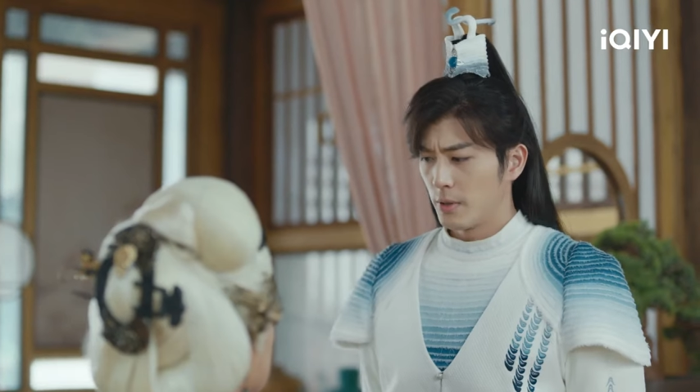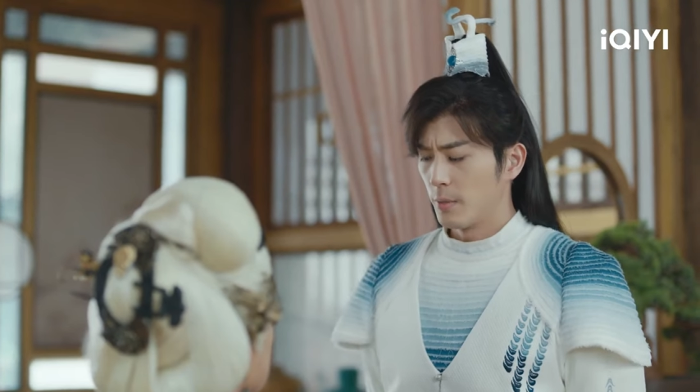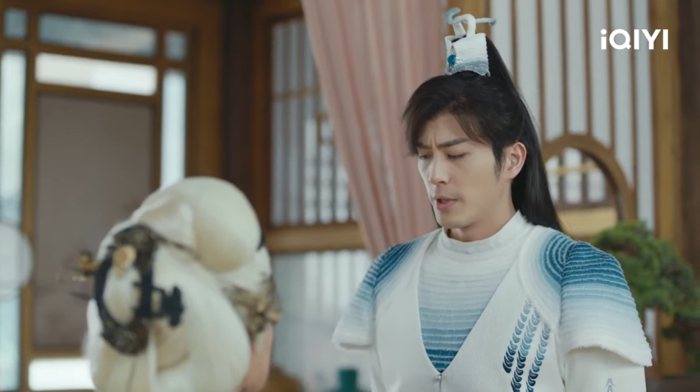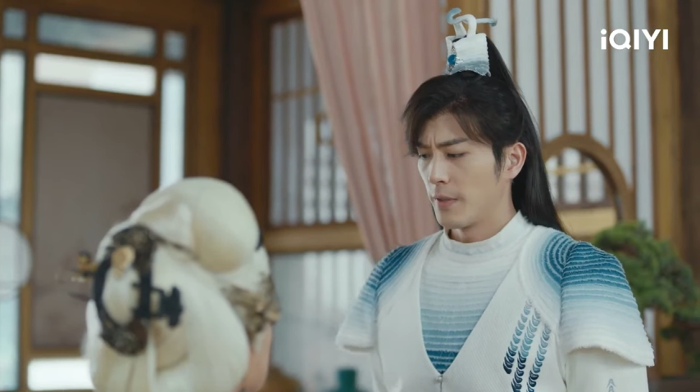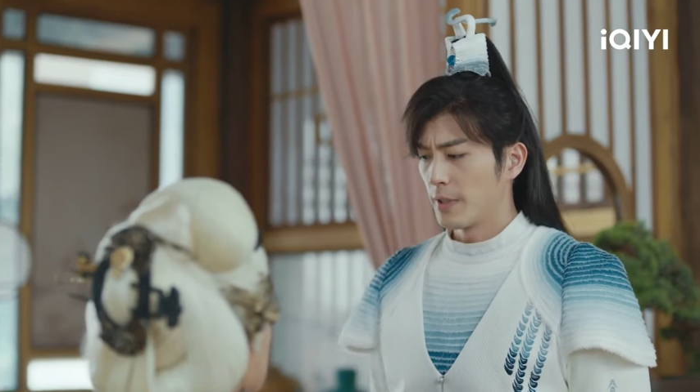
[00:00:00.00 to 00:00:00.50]

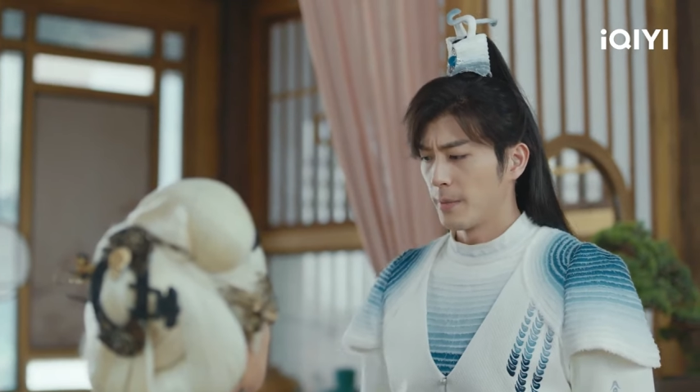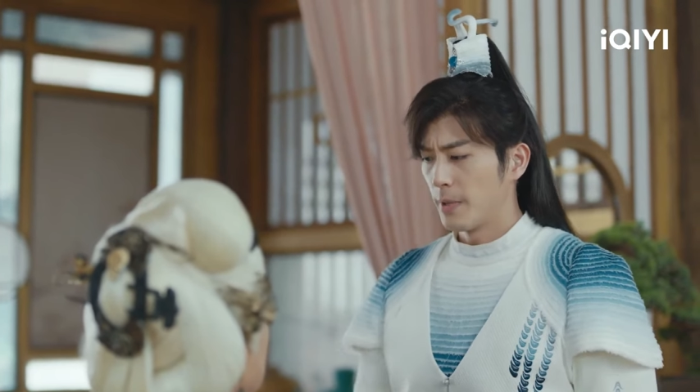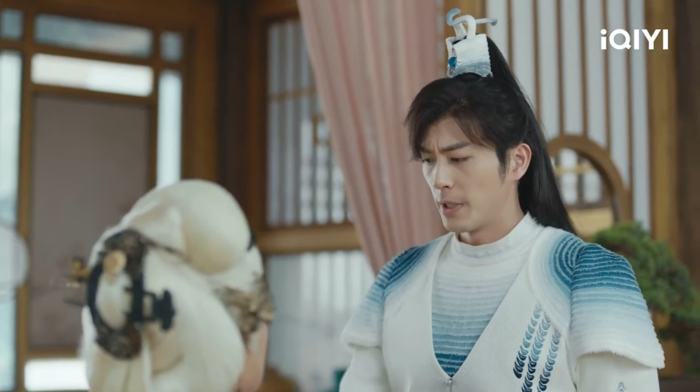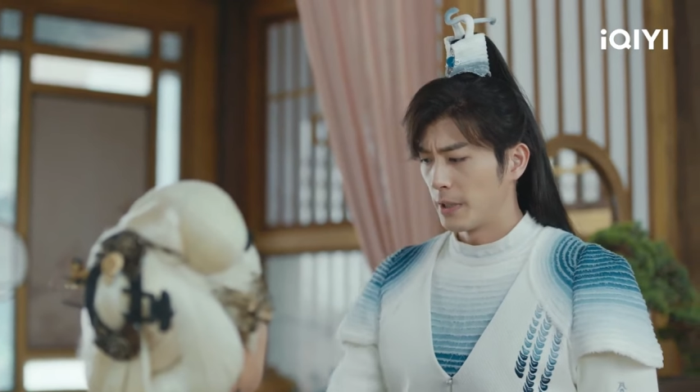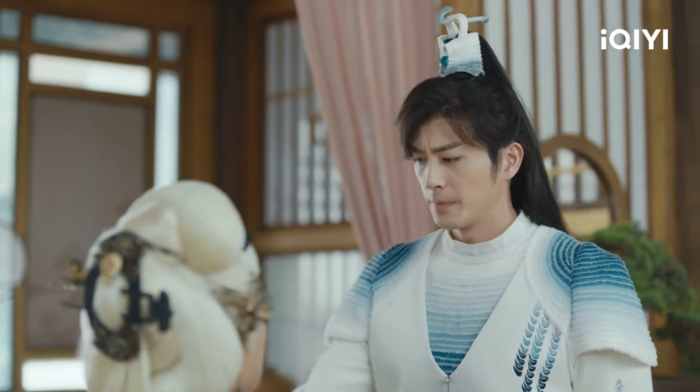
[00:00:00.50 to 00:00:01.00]
ท่านย่าวาง
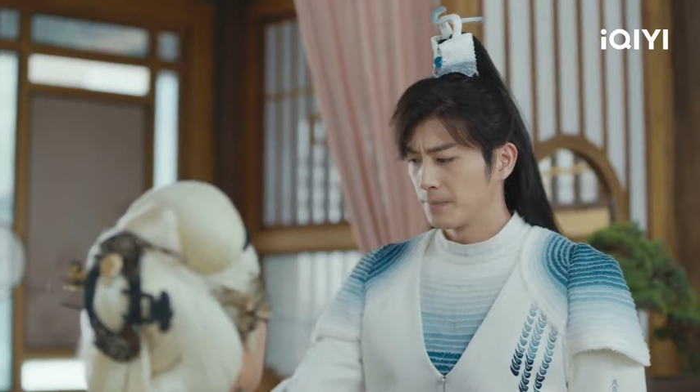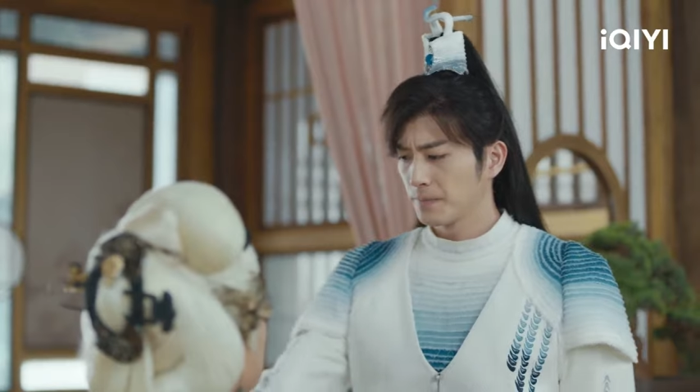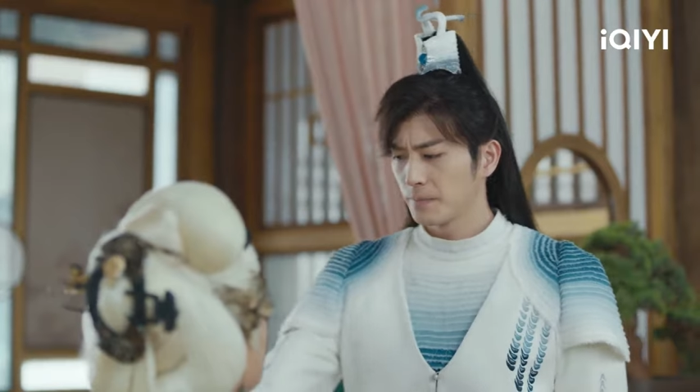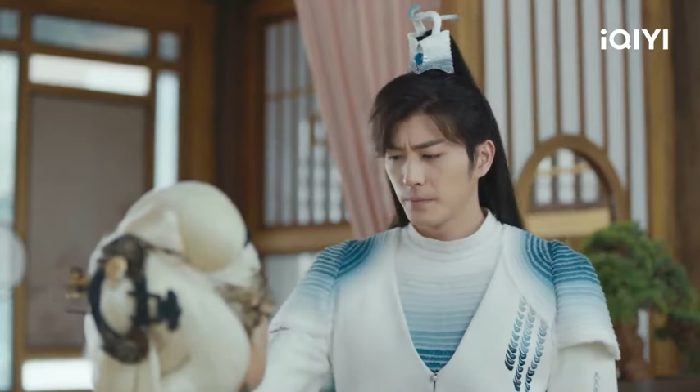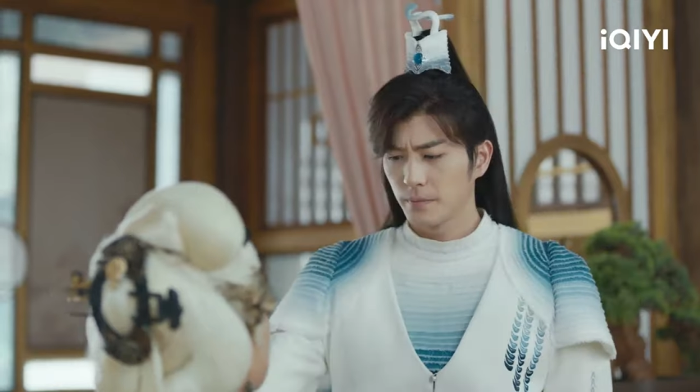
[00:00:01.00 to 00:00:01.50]
ใจเถอะ
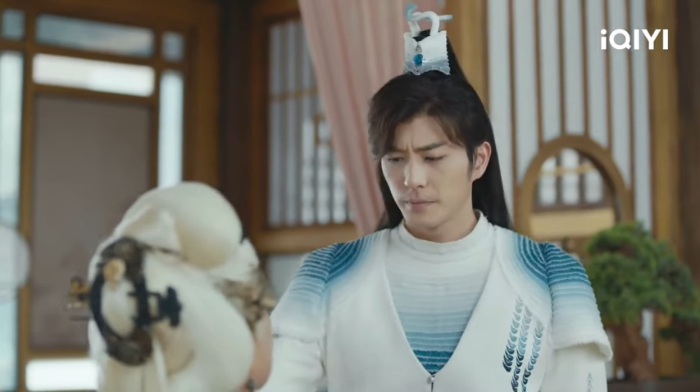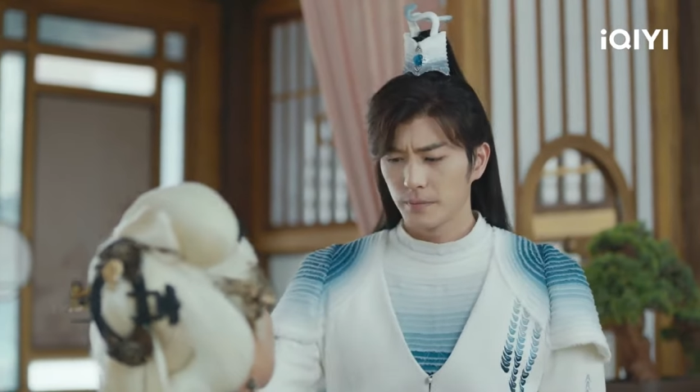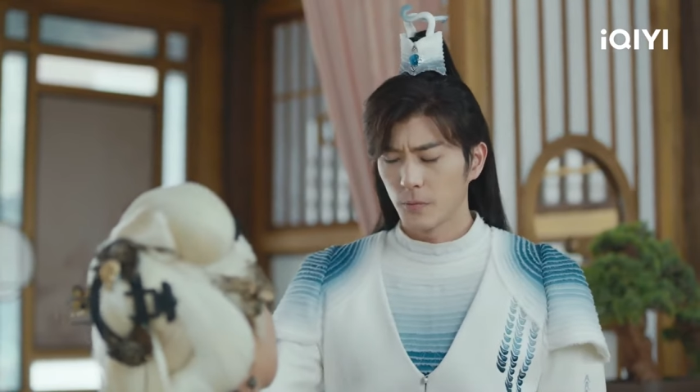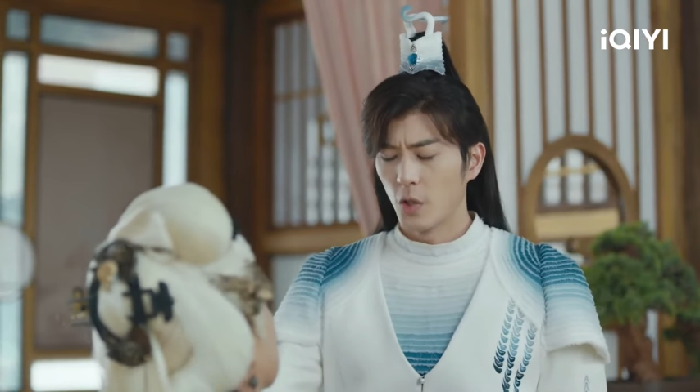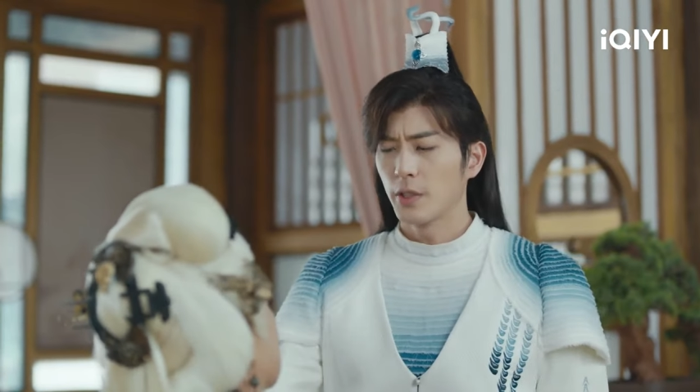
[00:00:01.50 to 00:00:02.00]

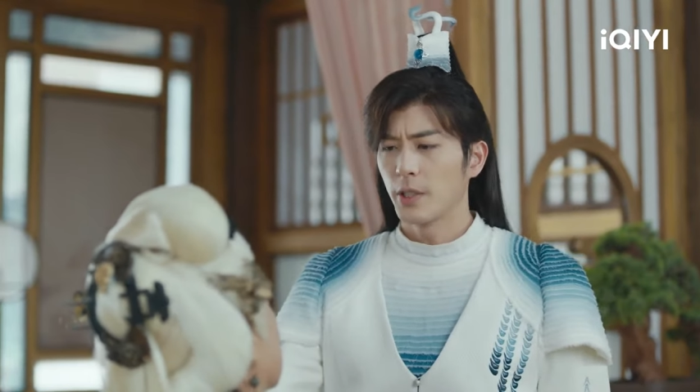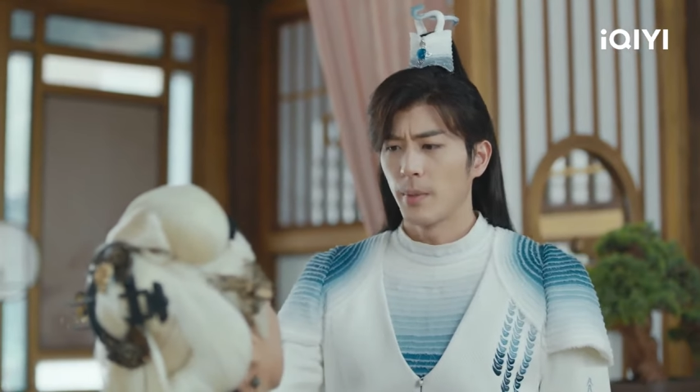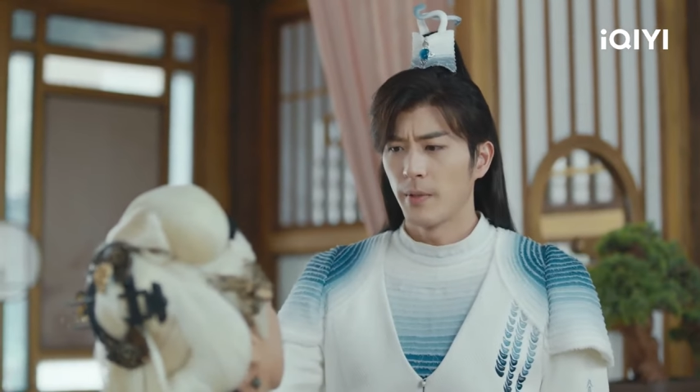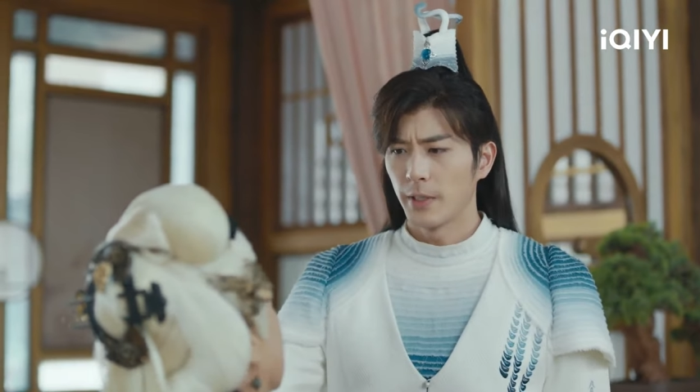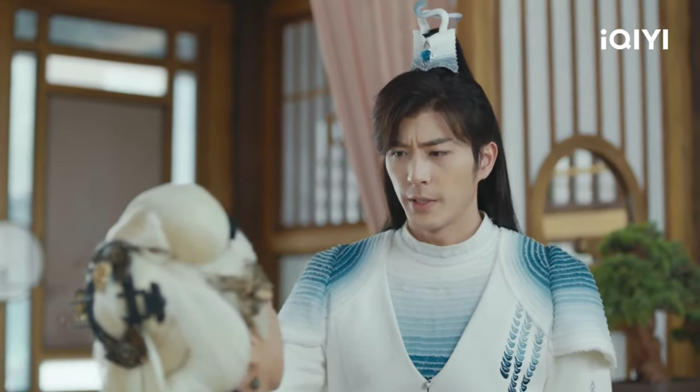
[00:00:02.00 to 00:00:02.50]
ข้าจะหา
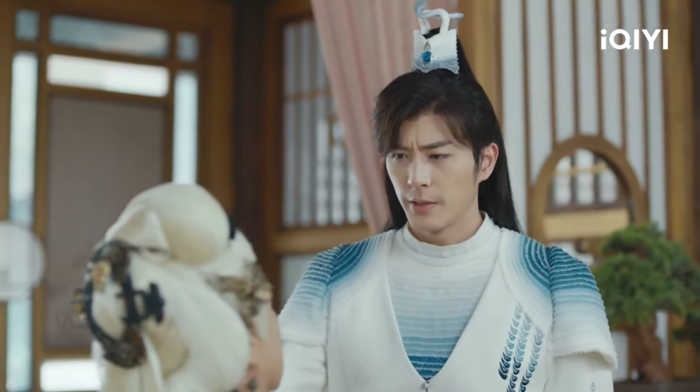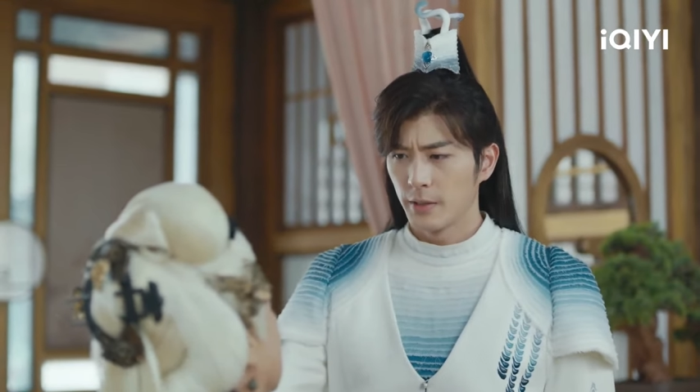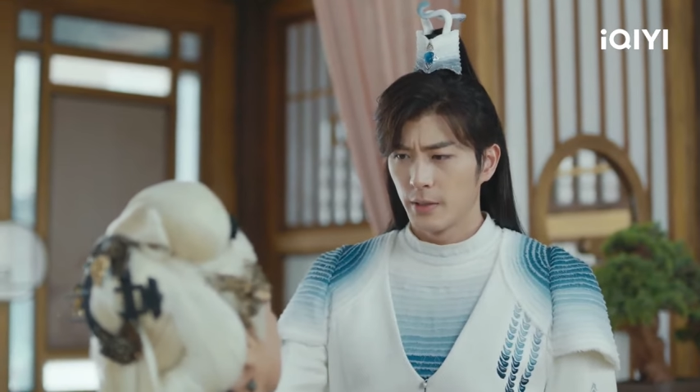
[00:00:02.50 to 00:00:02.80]
ทางเอง